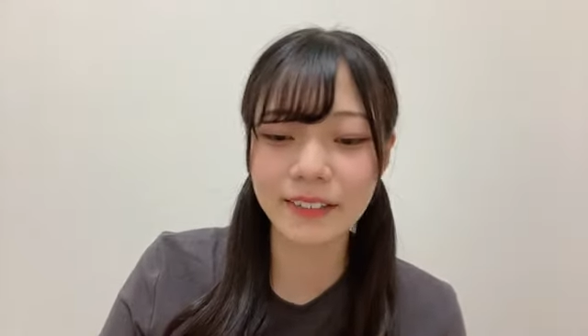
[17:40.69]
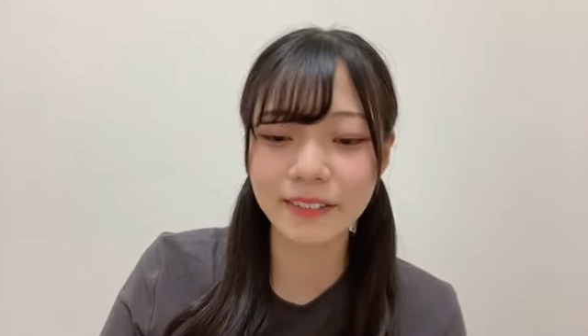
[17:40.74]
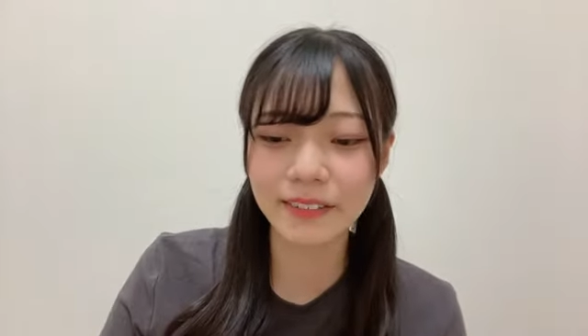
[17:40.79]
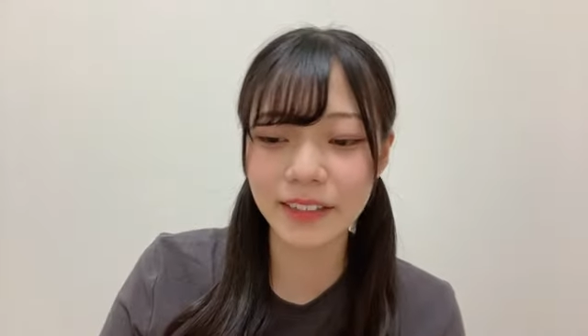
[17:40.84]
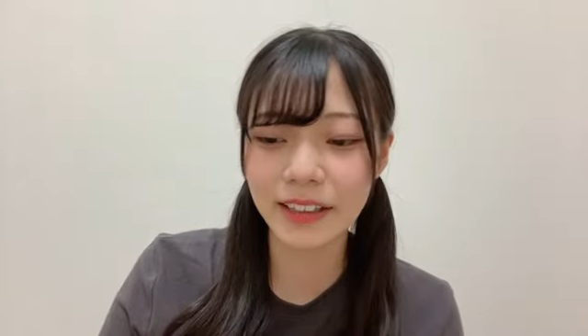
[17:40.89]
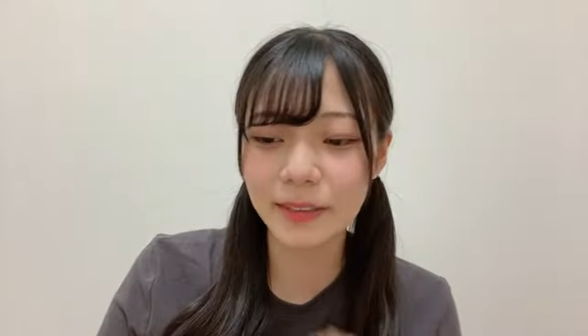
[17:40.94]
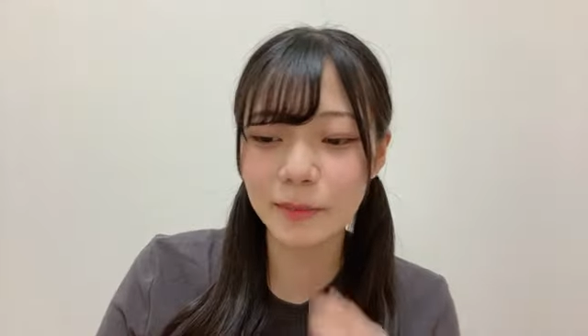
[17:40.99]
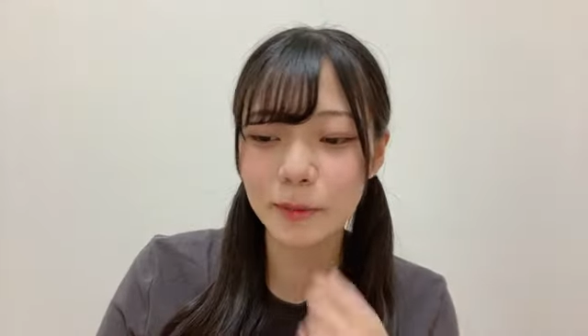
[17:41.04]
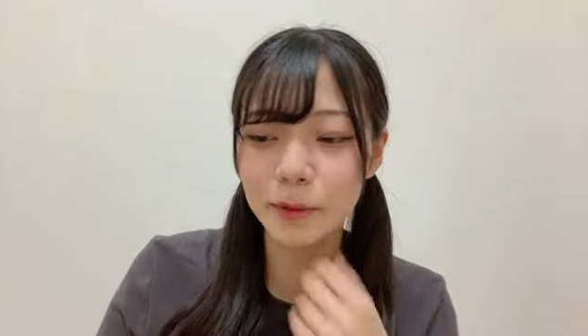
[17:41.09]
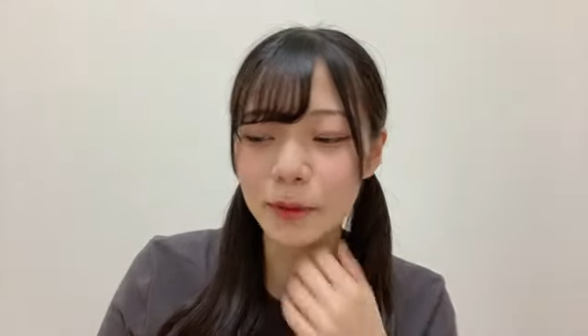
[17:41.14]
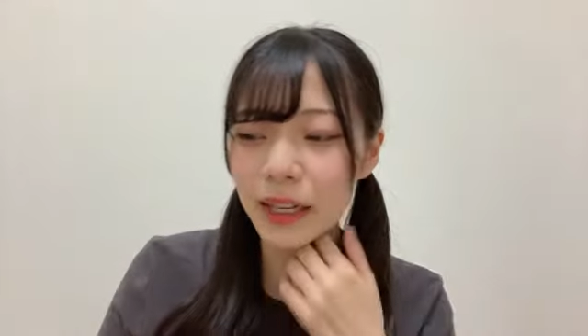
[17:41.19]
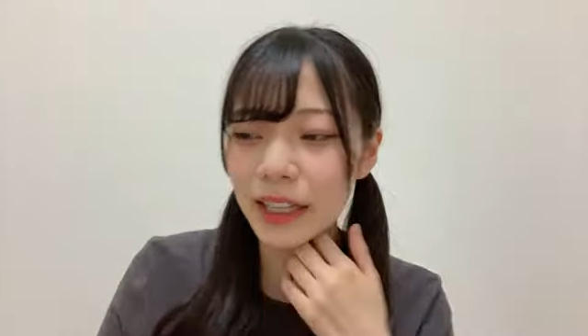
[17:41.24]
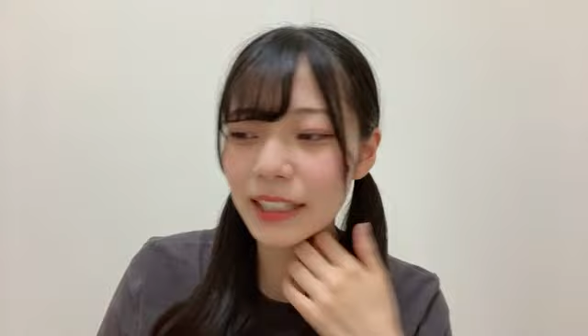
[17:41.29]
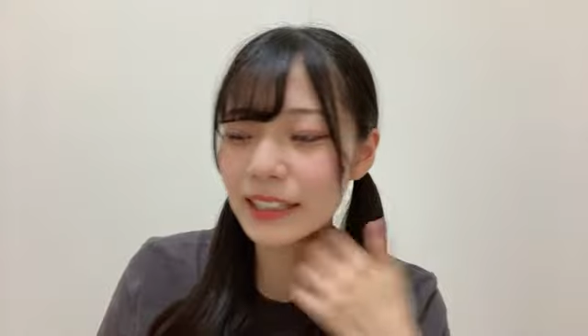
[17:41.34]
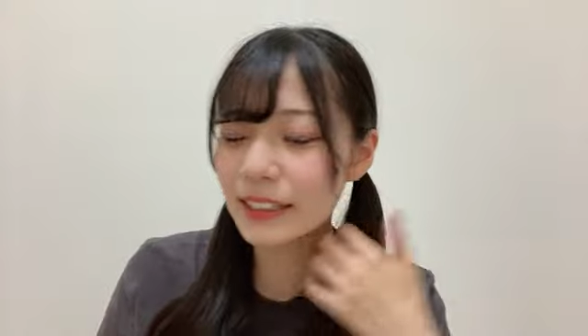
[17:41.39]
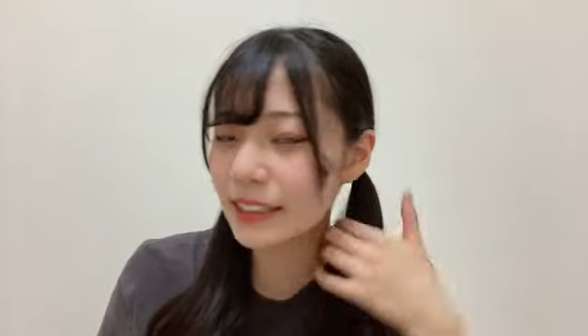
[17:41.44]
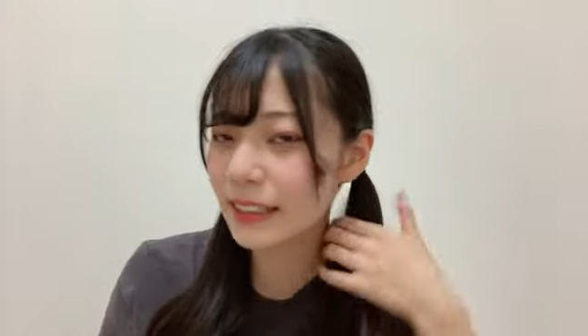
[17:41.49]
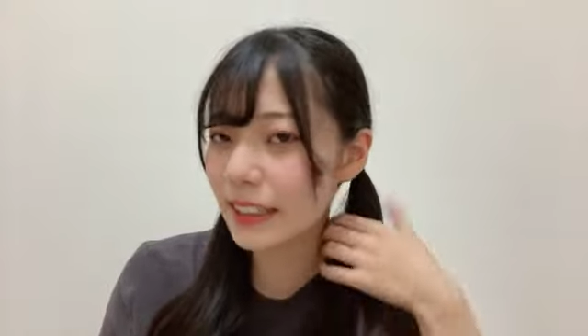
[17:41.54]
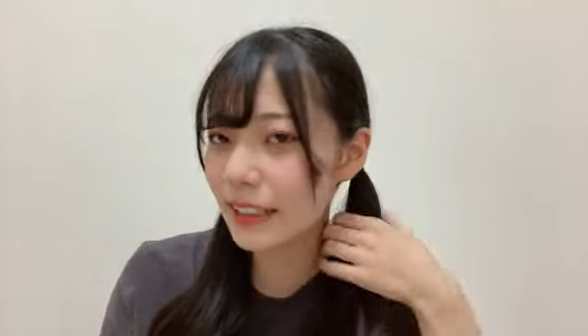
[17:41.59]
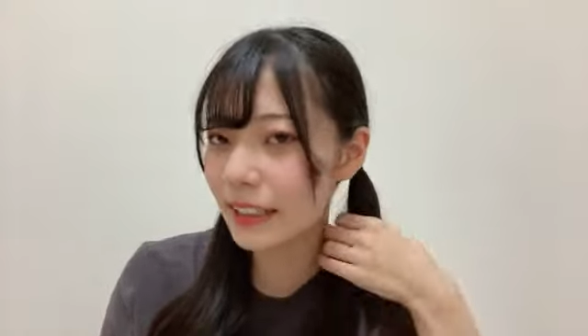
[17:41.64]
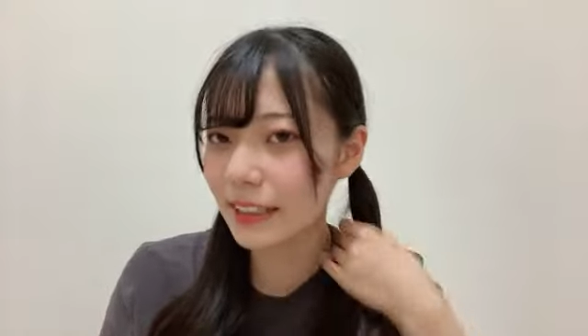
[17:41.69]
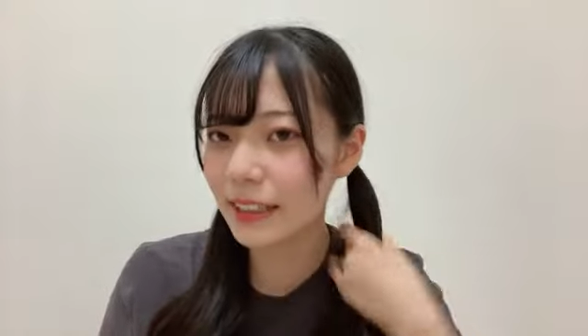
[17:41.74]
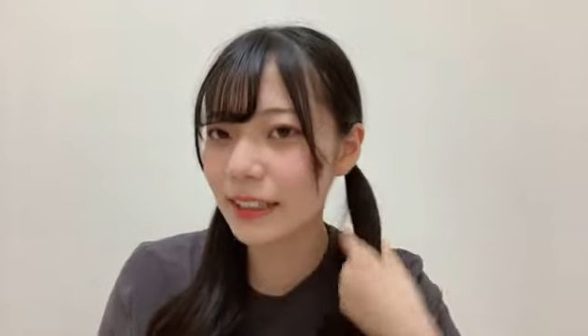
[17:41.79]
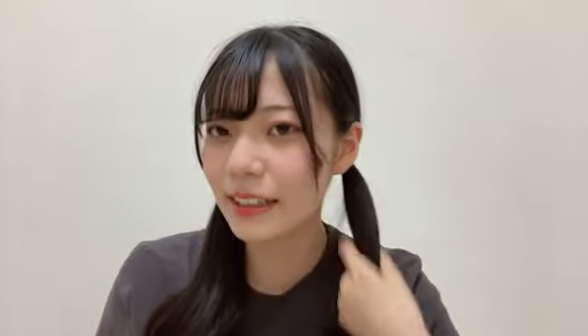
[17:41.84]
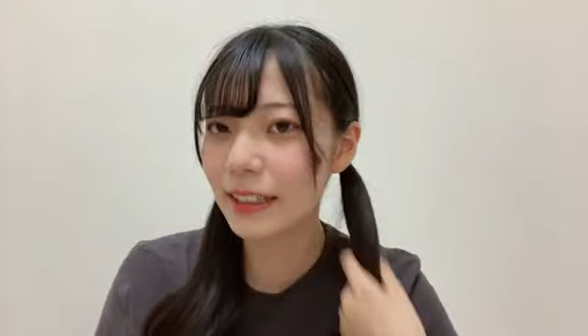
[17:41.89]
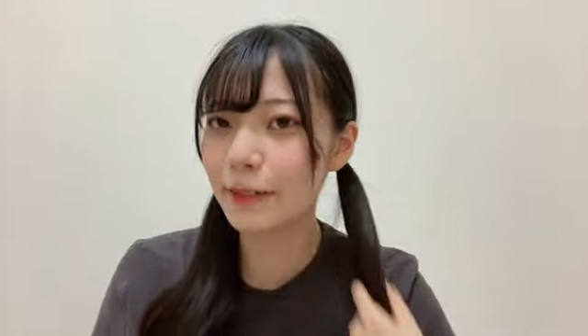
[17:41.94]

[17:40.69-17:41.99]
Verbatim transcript: い」はもう歌詞が